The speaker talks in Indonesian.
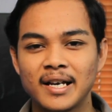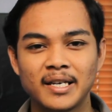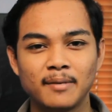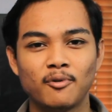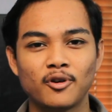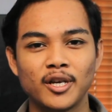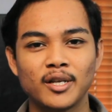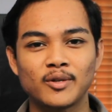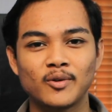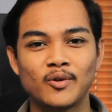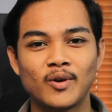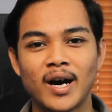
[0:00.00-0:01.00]
keyboard
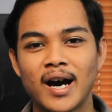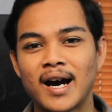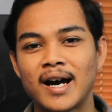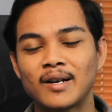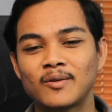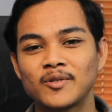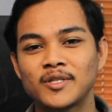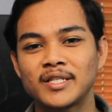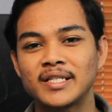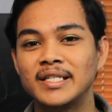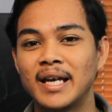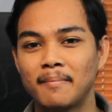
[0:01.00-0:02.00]
itu
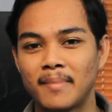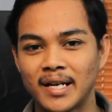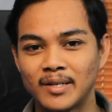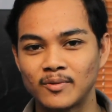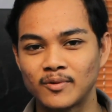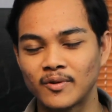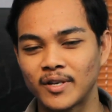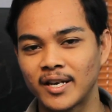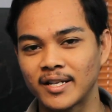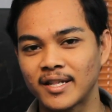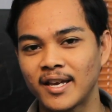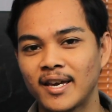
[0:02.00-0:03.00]
harus nyaman untuk
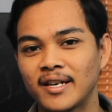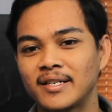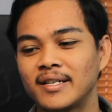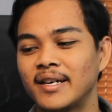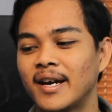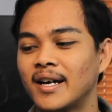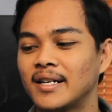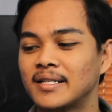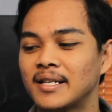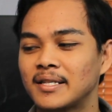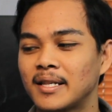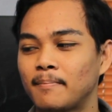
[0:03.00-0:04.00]
diketik ya,
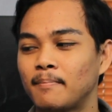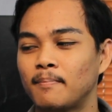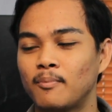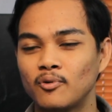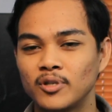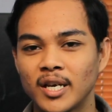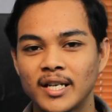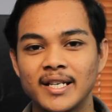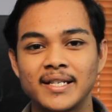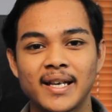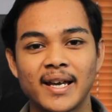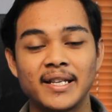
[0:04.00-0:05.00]
tetap punya
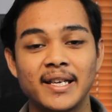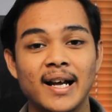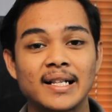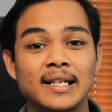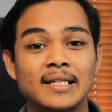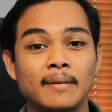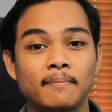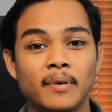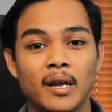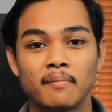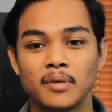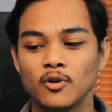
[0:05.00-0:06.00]
desain yang tepat
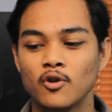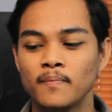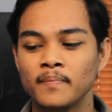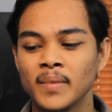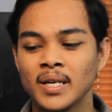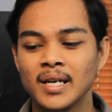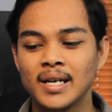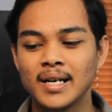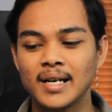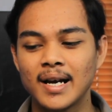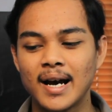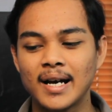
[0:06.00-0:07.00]
premium,
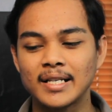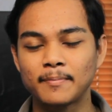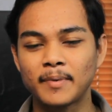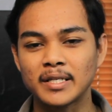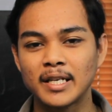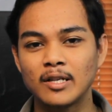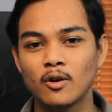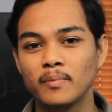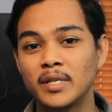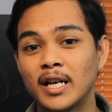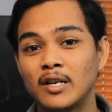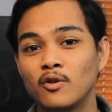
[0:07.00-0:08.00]
nggak seperti
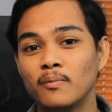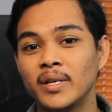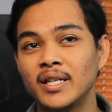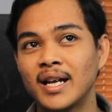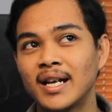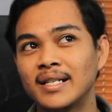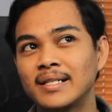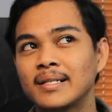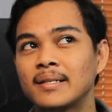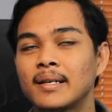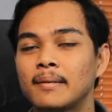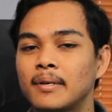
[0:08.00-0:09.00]
dominan-dominan
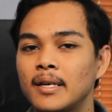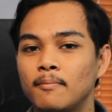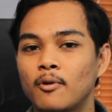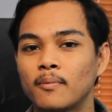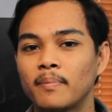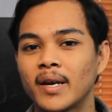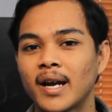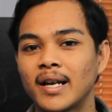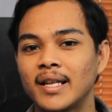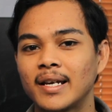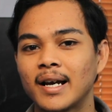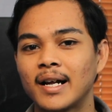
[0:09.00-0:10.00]
keyboard
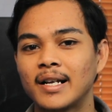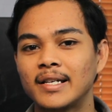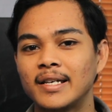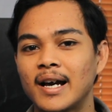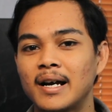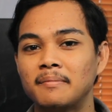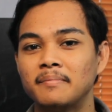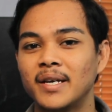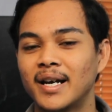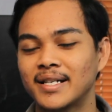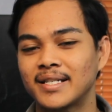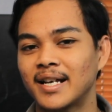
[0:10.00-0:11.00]
mekanikal yang
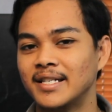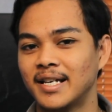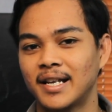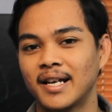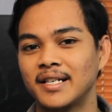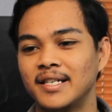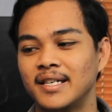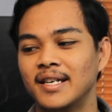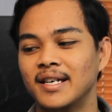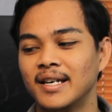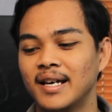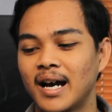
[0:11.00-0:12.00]
biasanya lagi.
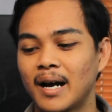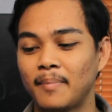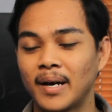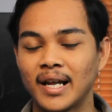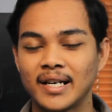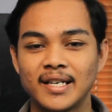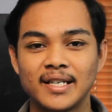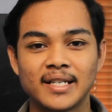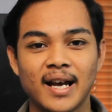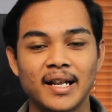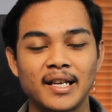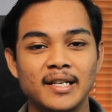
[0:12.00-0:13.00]
Apalagi
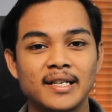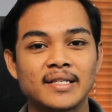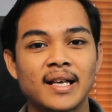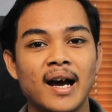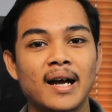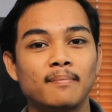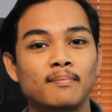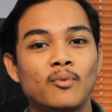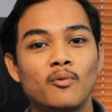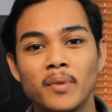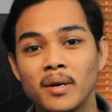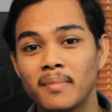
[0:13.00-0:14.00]
saat ini sangat
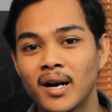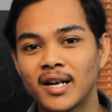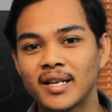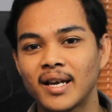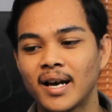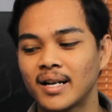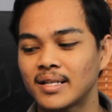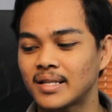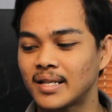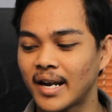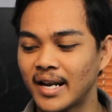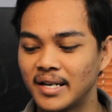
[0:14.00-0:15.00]
booming banget ya,
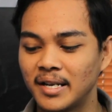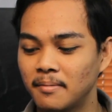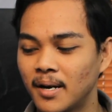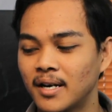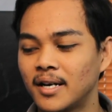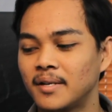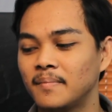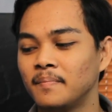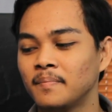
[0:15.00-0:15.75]
trendy banget